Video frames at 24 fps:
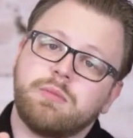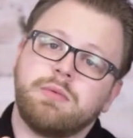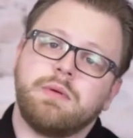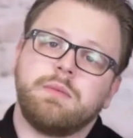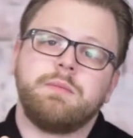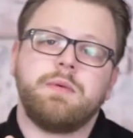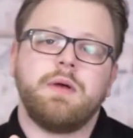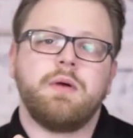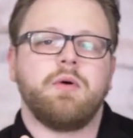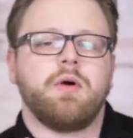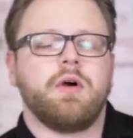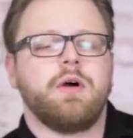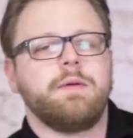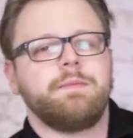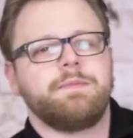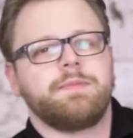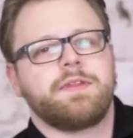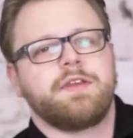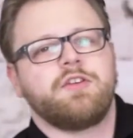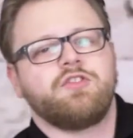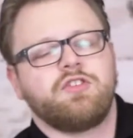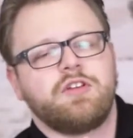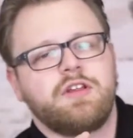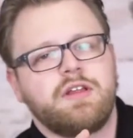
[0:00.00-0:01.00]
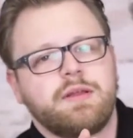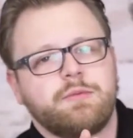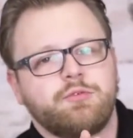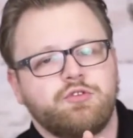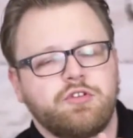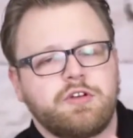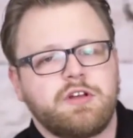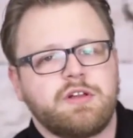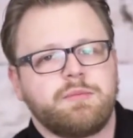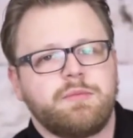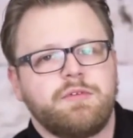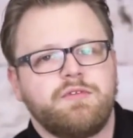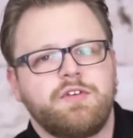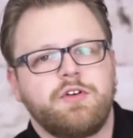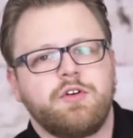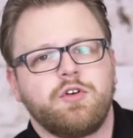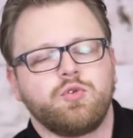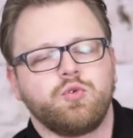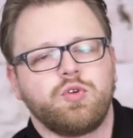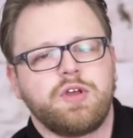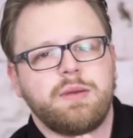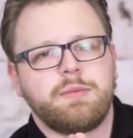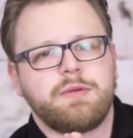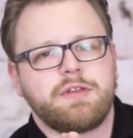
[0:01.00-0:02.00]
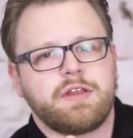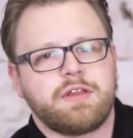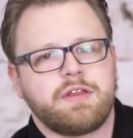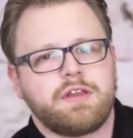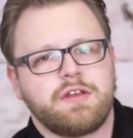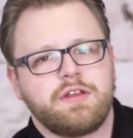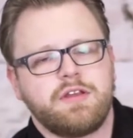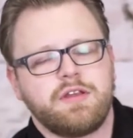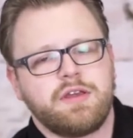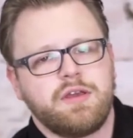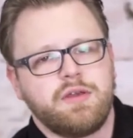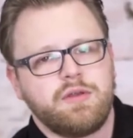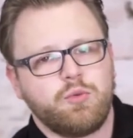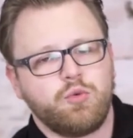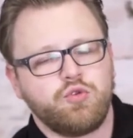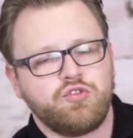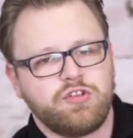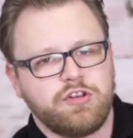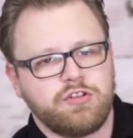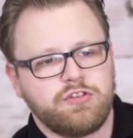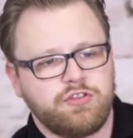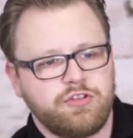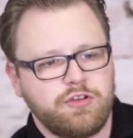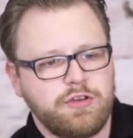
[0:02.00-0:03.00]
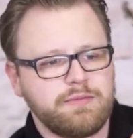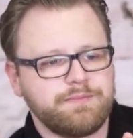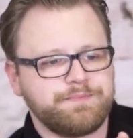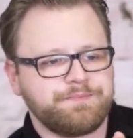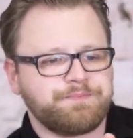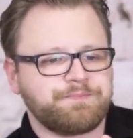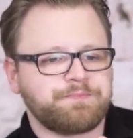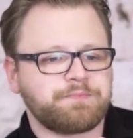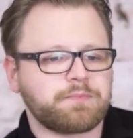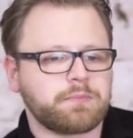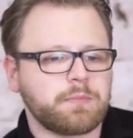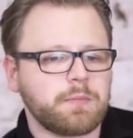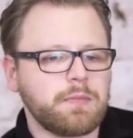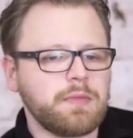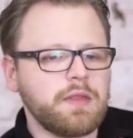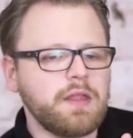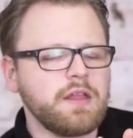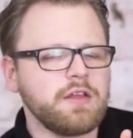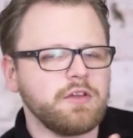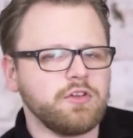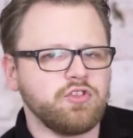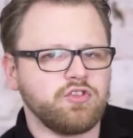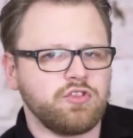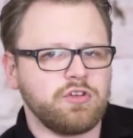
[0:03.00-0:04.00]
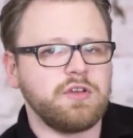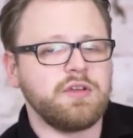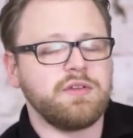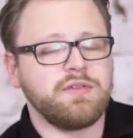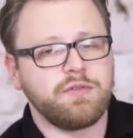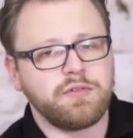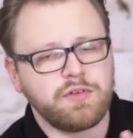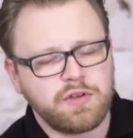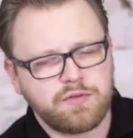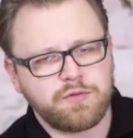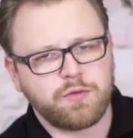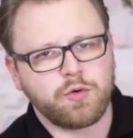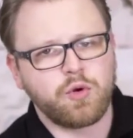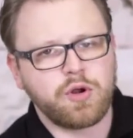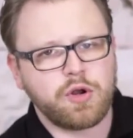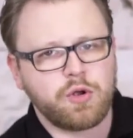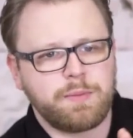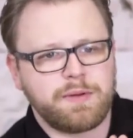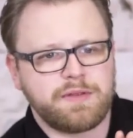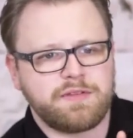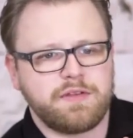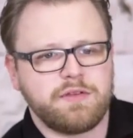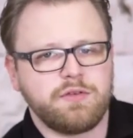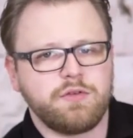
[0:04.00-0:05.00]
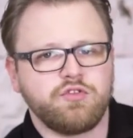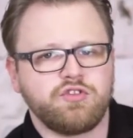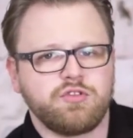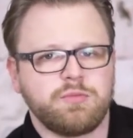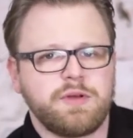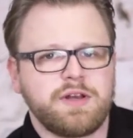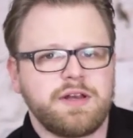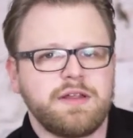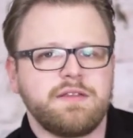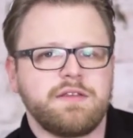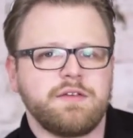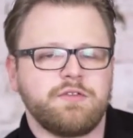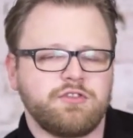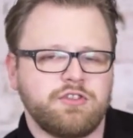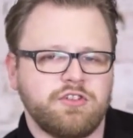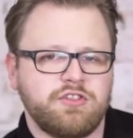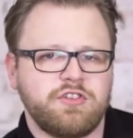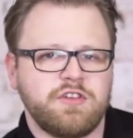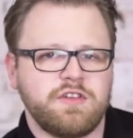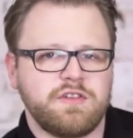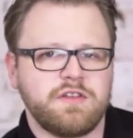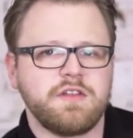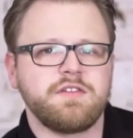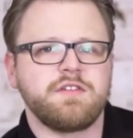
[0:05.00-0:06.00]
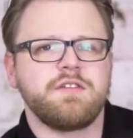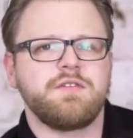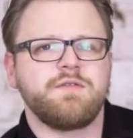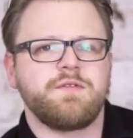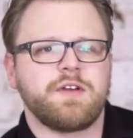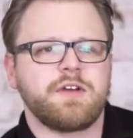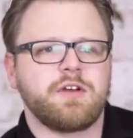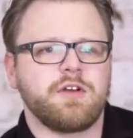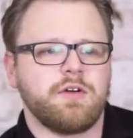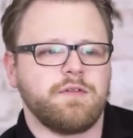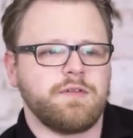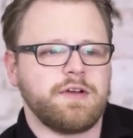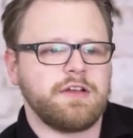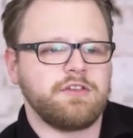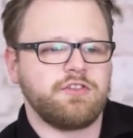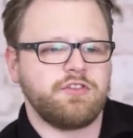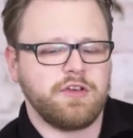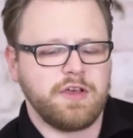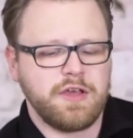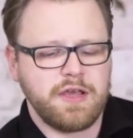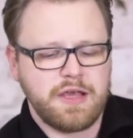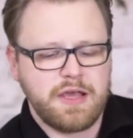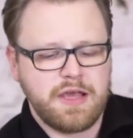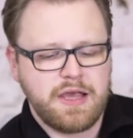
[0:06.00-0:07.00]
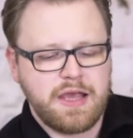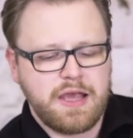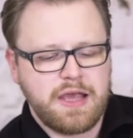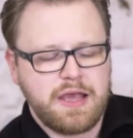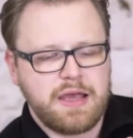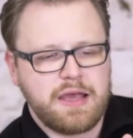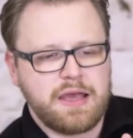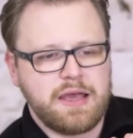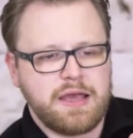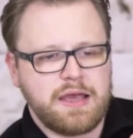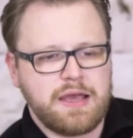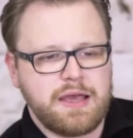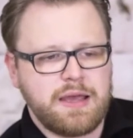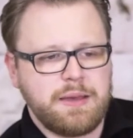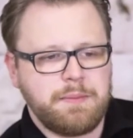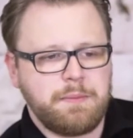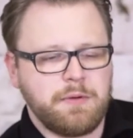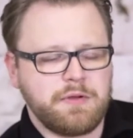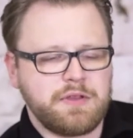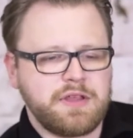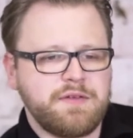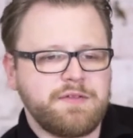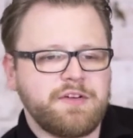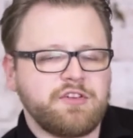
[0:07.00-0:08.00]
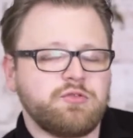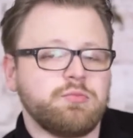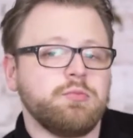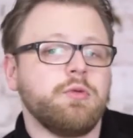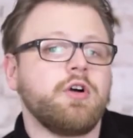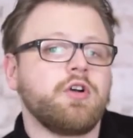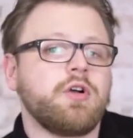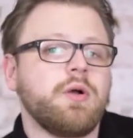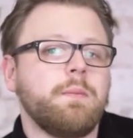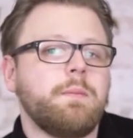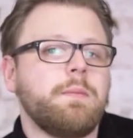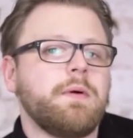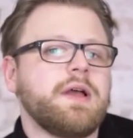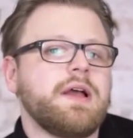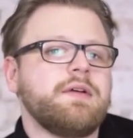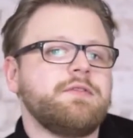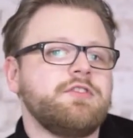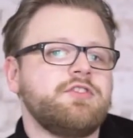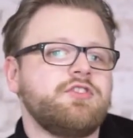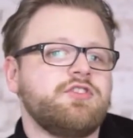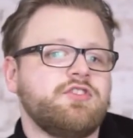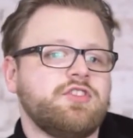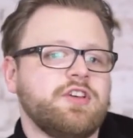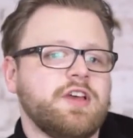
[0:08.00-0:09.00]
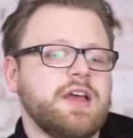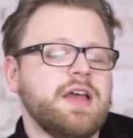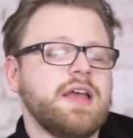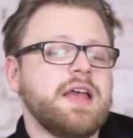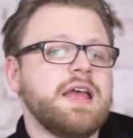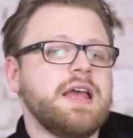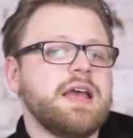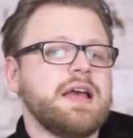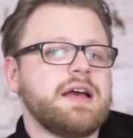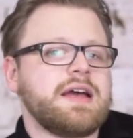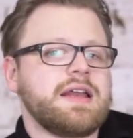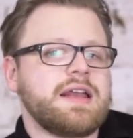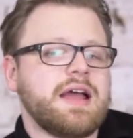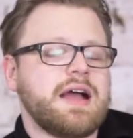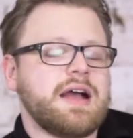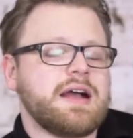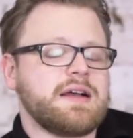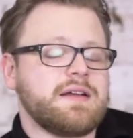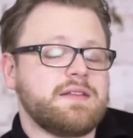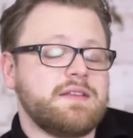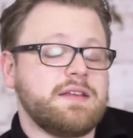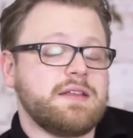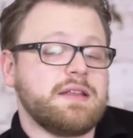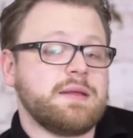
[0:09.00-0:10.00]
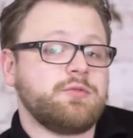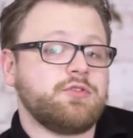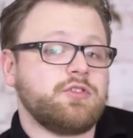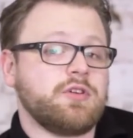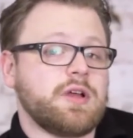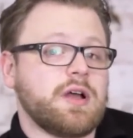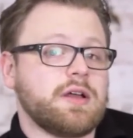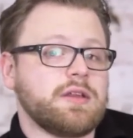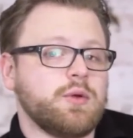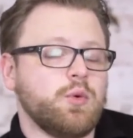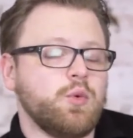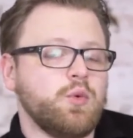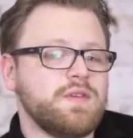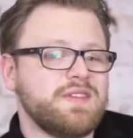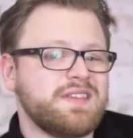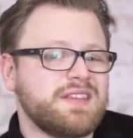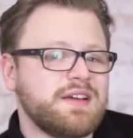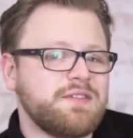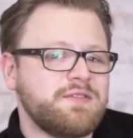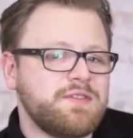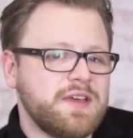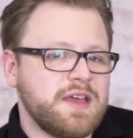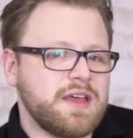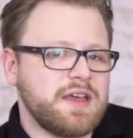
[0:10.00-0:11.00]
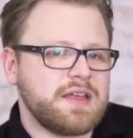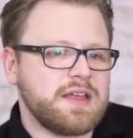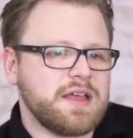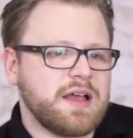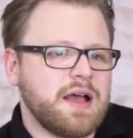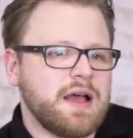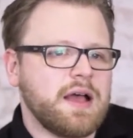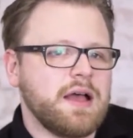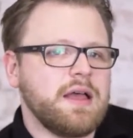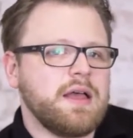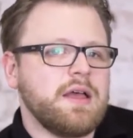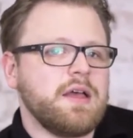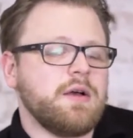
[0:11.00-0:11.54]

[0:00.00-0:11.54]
by było, jeżeli na przykład wykonujemy te techniki u dzieci, znaczy, i w ogóle u pacjentów, żeby ręce wcześniej zdezynfekować, e, ponieważ mogą pojawić się reakcje na przykład łzawienia,